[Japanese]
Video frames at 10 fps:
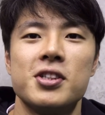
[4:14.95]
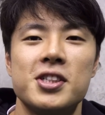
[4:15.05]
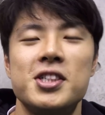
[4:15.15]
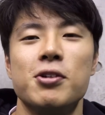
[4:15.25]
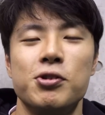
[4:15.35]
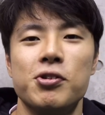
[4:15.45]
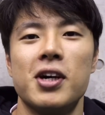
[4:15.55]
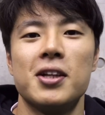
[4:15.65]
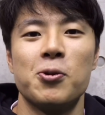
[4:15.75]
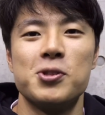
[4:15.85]
試合というの
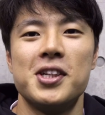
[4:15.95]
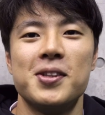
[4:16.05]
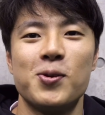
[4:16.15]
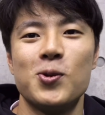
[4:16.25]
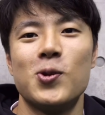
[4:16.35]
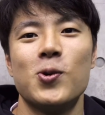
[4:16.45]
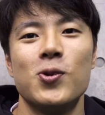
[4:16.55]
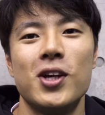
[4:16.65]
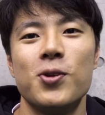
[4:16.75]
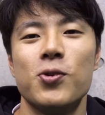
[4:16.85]
は当然のことな
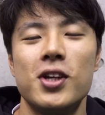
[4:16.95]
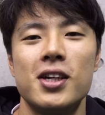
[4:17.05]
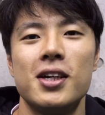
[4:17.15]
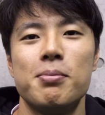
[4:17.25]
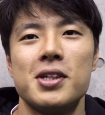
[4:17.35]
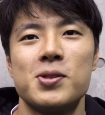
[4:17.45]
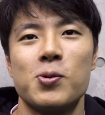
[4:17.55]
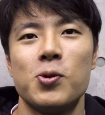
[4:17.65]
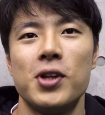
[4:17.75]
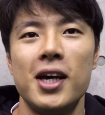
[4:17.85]
ので、まあ、そ
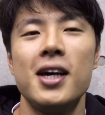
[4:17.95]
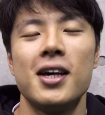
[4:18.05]
こで、